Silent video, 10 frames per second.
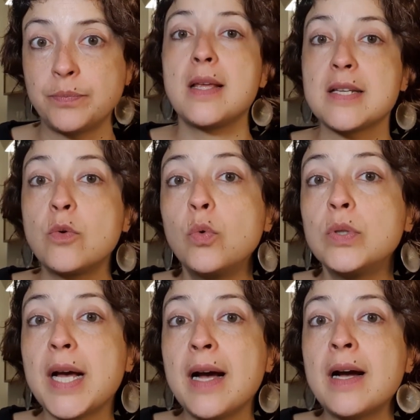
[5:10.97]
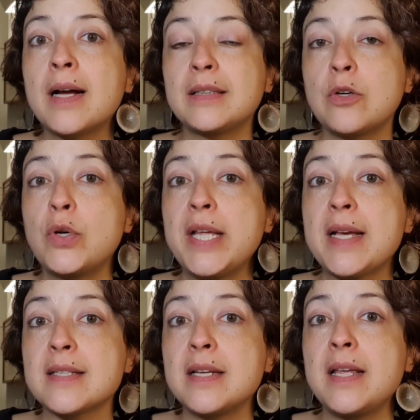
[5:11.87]
La segunda
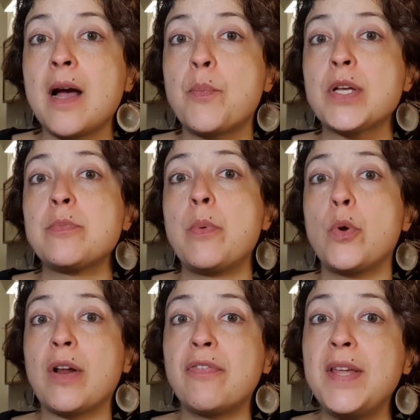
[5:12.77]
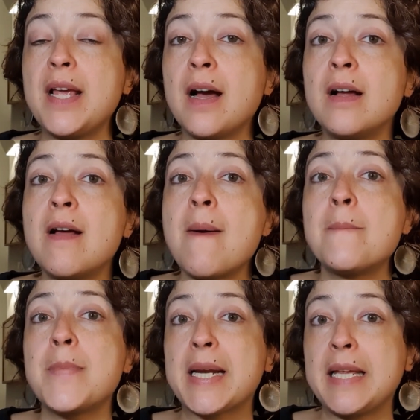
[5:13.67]
categoría sería pues bibliografía
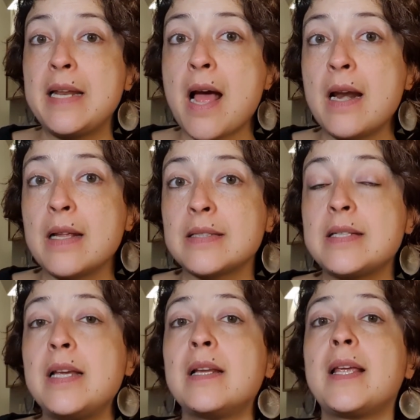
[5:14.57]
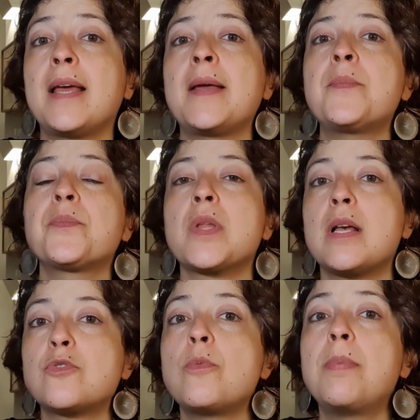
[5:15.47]
marginal, es decir, que
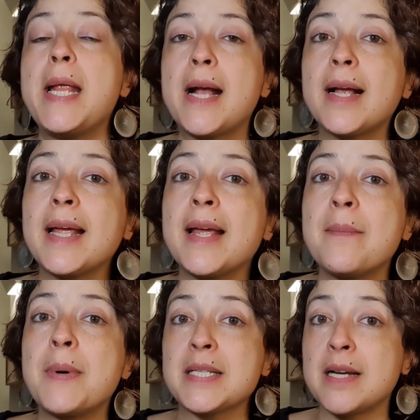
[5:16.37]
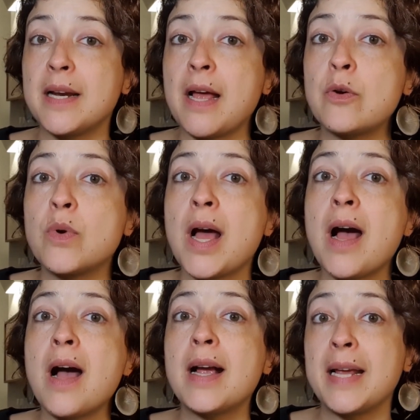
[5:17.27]
esto implica que vas a crear
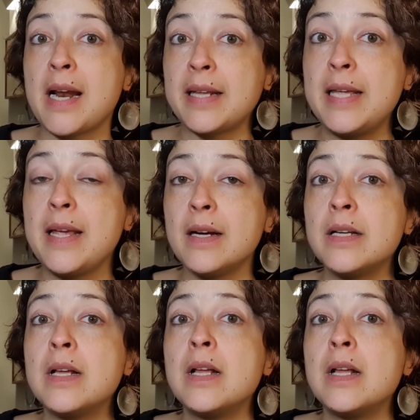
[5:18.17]
una jerarquía